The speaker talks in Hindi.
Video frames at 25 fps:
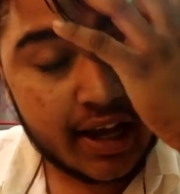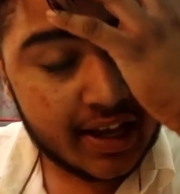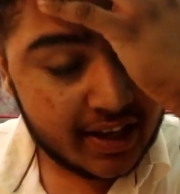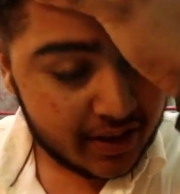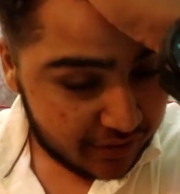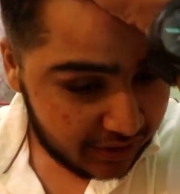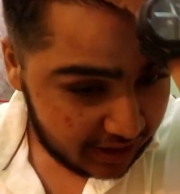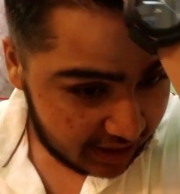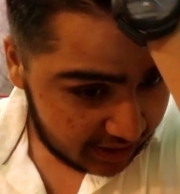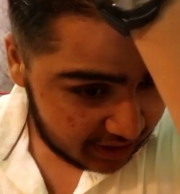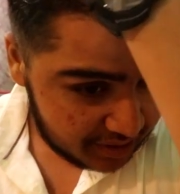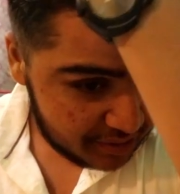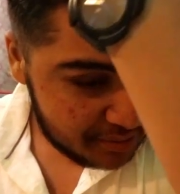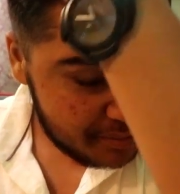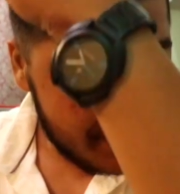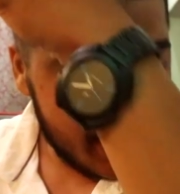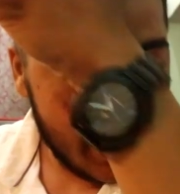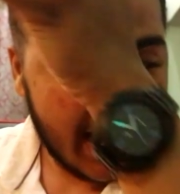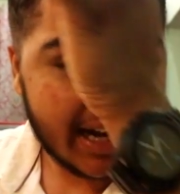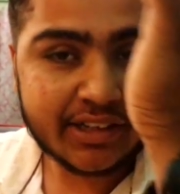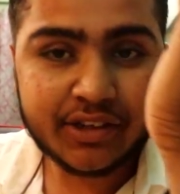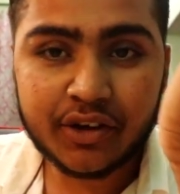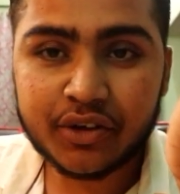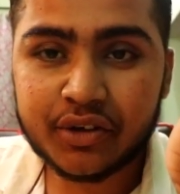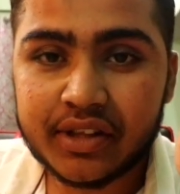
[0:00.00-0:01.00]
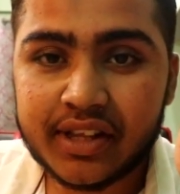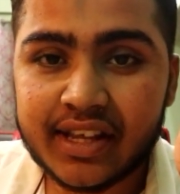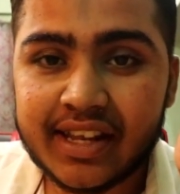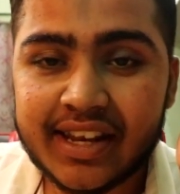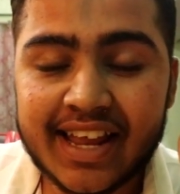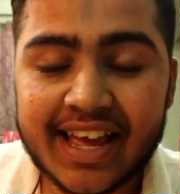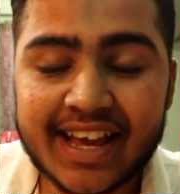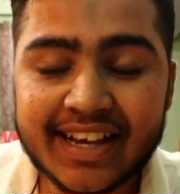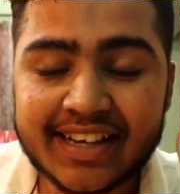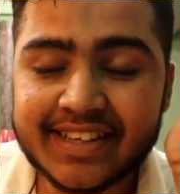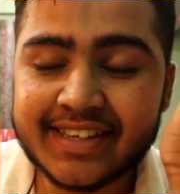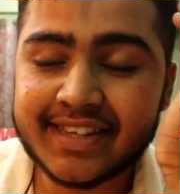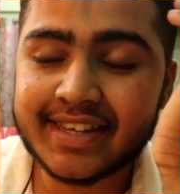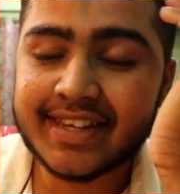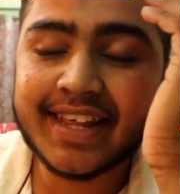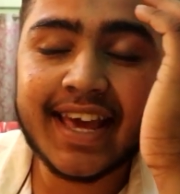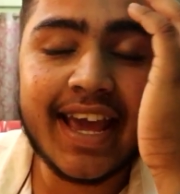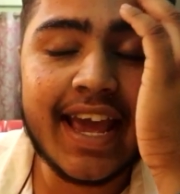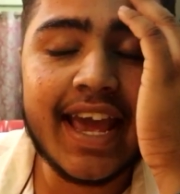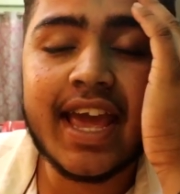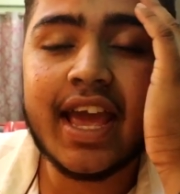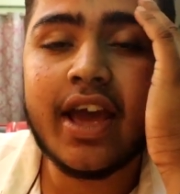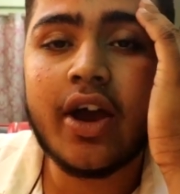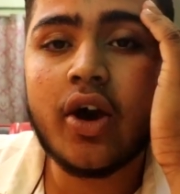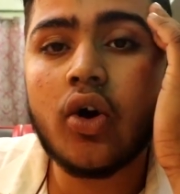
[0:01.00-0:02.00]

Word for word: guys, welcome back to the next day.